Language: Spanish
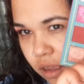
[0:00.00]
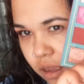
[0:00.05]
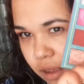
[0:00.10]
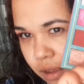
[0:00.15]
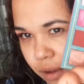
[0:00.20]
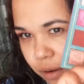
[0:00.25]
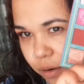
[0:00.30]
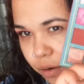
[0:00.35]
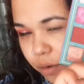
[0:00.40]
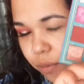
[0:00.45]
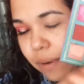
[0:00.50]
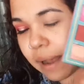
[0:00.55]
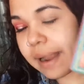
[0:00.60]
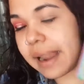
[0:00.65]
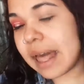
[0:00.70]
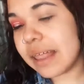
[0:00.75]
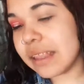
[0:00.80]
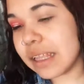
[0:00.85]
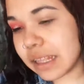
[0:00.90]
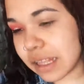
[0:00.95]

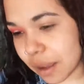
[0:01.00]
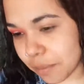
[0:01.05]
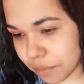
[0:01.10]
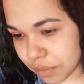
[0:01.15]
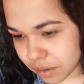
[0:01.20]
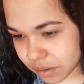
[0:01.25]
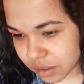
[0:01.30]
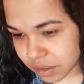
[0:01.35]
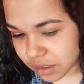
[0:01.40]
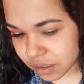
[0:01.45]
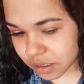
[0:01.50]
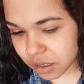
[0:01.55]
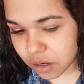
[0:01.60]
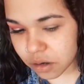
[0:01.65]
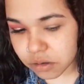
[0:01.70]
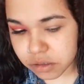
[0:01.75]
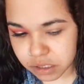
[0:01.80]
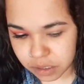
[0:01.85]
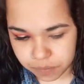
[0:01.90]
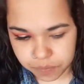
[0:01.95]
ovaladita, por así
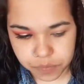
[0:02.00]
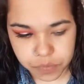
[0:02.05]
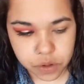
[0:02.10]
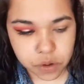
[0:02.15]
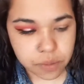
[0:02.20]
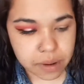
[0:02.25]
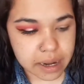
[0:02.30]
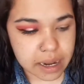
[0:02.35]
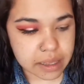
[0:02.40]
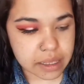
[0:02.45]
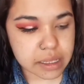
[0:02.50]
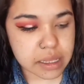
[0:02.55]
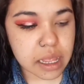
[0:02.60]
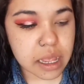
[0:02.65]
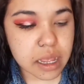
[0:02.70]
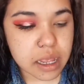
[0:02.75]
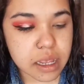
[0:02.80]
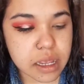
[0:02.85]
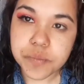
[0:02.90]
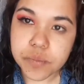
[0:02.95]
decirlo, ovaladita.
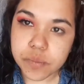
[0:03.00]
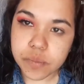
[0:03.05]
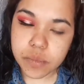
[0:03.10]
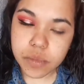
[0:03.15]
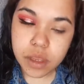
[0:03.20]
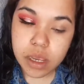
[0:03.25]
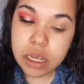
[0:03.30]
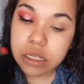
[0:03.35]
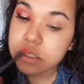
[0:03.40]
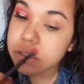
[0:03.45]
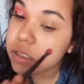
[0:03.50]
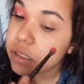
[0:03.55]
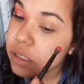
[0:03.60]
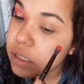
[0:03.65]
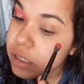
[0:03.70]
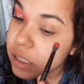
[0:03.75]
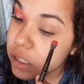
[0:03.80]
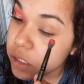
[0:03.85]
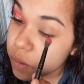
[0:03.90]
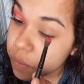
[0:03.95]
Entonces
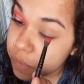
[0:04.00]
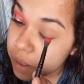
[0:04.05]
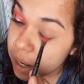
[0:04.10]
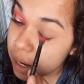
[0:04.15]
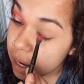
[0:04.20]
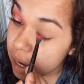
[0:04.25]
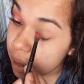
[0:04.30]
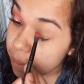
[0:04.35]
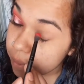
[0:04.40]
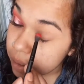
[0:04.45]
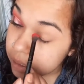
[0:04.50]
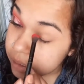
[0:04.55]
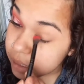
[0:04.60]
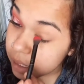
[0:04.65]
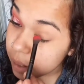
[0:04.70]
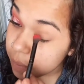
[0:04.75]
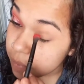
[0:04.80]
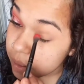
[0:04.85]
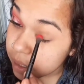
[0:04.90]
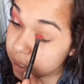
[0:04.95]
esta sombra la voy a
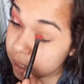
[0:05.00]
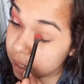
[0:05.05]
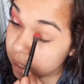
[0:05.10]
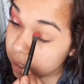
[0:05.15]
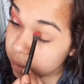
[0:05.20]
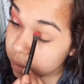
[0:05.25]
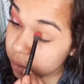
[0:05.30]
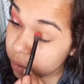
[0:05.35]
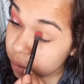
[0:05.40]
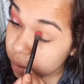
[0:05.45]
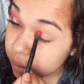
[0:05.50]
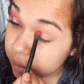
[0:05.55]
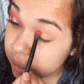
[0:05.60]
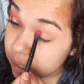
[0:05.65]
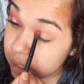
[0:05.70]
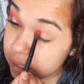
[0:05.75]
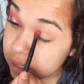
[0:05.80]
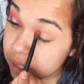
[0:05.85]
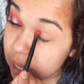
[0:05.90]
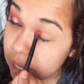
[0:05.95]
estar aplicando
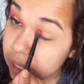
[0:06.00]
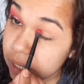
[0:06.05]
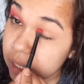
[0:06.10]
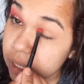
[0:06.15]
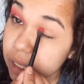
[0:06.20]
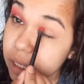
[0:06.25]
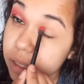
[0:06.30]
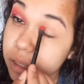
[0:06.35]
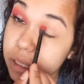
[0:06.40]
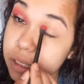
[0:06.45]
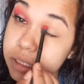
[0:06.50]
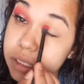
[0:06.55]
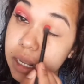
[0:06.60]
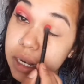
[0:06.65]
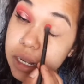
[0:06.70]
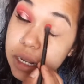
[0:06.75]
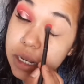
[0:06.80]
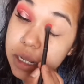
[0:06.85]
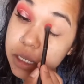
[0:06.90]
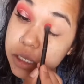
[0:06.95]
desde aquí, desde
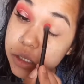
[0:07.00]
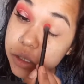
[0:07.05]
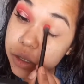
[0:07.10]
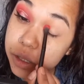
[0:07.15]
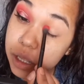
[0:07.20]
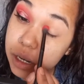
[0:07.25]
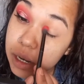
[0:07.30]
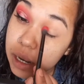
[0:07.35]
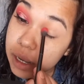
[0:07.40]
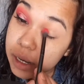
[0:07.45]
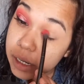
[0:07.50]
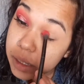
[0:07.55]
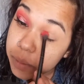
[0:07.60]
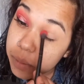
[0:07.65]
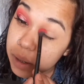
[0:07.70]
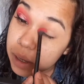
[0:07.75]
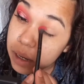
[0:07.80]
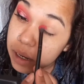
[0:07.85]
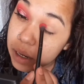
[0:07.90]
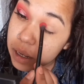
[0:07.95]
el inicio del
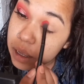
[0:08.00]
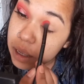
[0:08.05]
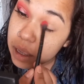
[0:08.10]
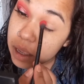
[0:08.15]
lagrimal,